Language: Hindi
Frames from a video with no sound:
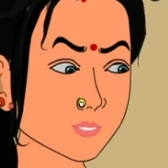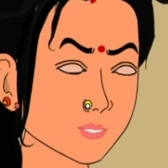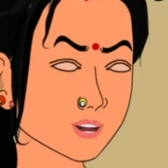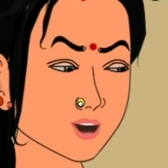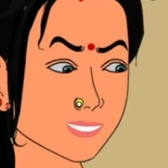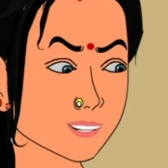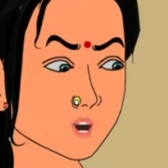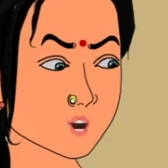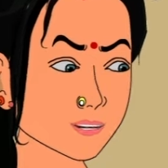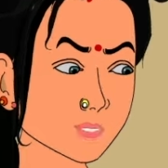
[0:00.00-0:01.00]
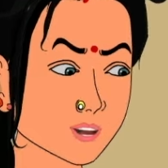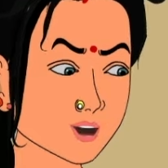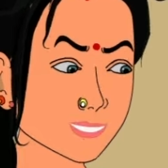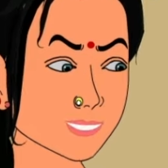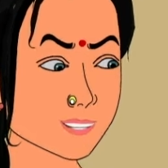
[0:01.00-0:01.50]
अगर कोई एक भी
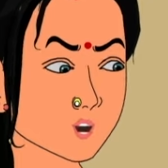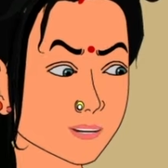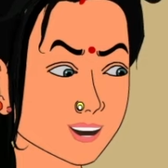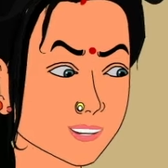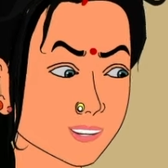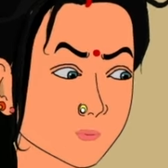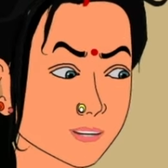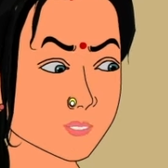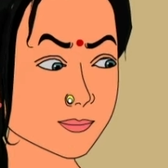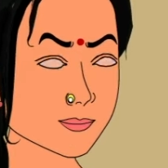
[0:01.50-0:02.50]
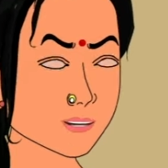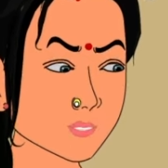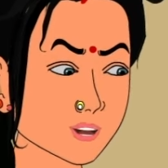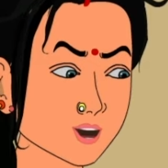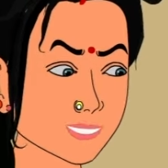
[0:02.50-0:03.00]
कुत्ता मांस पर झपटा ना तो
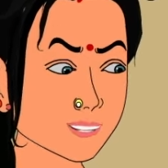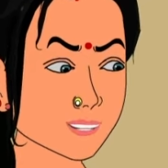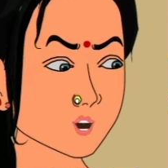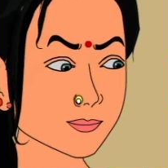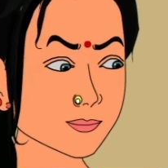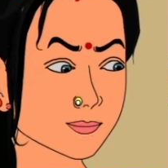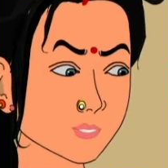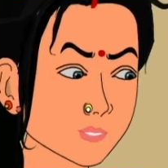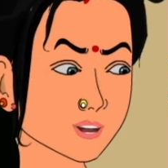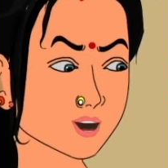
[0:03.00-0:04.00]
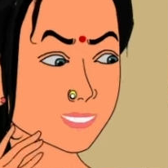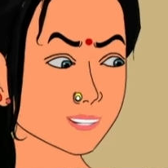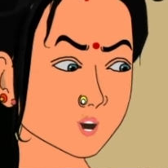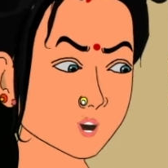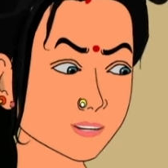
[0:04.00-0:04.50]
तेरी खैर नहीं डंडे से
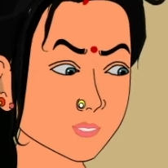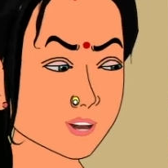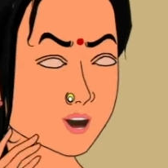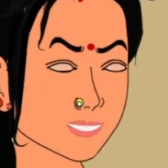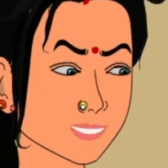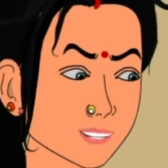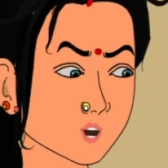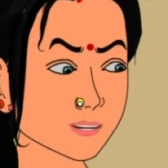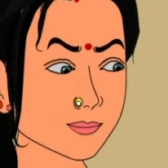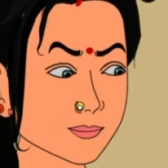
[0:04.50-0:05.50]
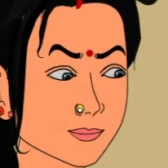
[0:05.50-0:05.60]
खूब पिटाई करूंगी मैं तेरी